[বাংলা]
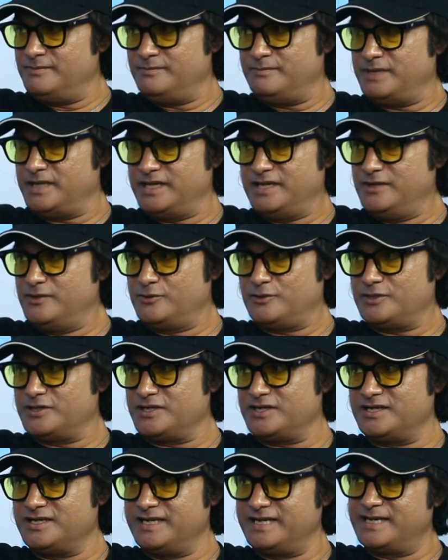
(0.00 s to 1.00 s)
বানানো কথা
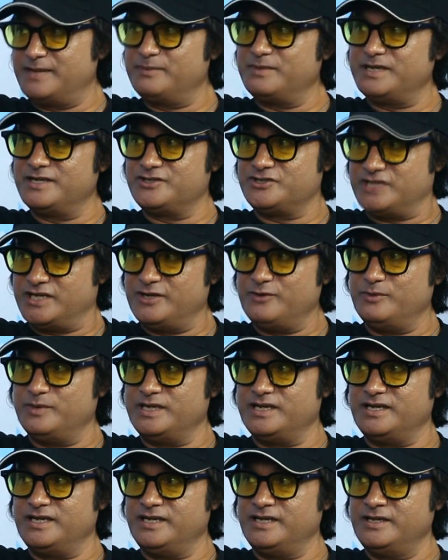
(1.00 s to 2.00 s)
না একেবারে
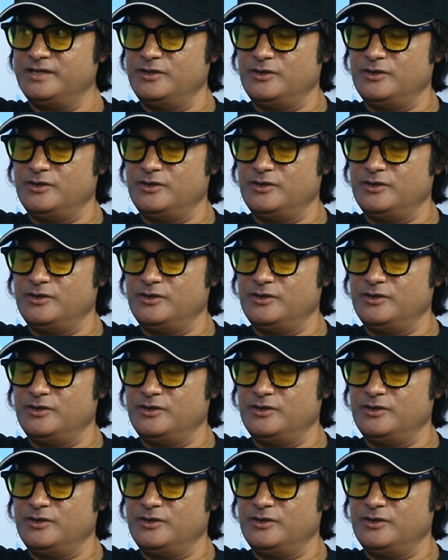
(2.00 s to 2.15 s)
জেনুইনলি